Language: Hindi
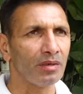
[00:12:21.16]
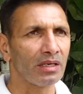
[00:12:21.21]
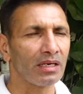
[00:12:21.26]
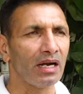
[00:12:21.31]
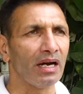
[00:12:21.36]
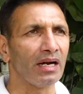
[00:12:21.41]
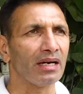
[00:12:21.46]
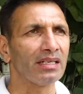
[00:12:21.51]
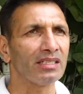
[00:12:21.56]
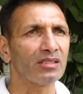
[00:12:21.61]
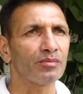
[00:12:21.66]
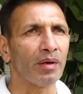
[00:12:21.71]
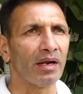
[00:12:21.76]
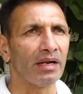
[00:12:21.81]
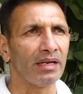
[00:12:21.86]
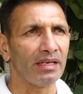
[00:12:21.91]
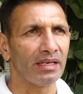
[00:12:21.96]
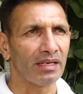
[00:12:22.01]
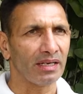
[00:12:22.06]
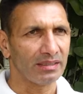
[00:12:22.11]
में कांग्रेस
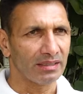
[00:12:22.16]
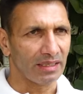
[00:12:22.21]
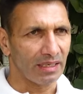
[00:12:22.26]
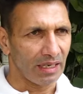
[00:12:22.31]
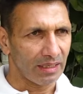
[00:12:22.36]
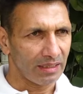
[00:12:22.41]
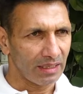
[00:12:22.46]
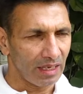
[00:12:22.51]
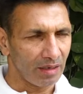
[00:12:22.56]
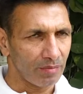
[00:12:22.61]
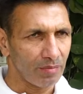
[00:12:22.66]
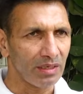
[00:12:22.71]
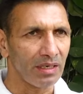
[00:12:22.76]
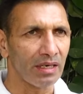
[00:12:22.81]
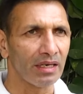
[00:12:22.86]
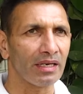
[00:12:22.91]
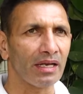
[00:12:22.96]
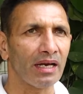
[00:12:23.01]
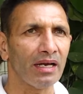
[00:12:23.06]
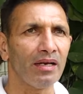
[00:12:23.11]
पार्टी का जनाधार भी
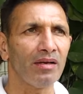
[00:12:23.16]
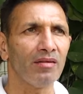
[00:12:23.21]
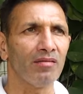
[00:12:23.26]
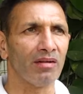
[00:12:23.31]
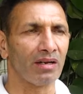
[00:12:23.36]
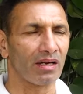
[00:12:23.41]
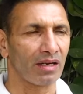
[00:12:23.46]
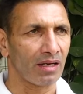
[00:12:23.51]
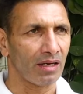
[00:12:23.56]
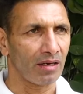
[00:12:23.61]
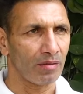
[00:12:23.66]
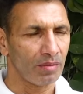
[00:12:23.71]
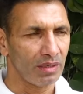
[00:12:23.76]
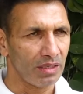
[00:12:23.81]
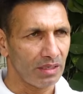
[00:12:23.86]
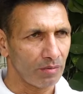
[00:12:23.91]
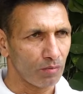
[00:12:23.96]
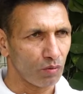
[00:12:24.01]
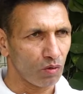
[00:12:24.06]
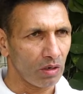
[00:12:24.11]
घटा है वर्कर भी
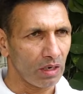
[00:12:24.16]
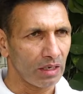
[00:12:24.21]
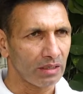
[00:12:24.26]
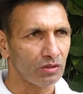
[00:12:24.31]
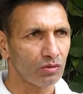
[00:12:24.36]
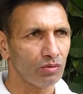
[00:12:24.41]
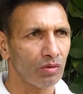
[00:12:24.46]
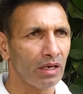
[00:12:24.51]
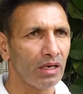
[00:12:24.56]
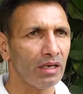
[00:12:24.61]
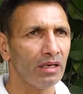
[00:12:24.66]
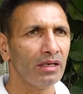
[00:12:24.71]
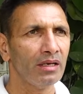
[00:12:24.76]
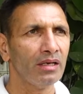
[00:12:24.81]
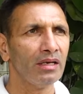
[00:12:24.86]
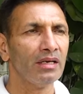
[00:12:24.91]
डिमोरलाइज हुआ है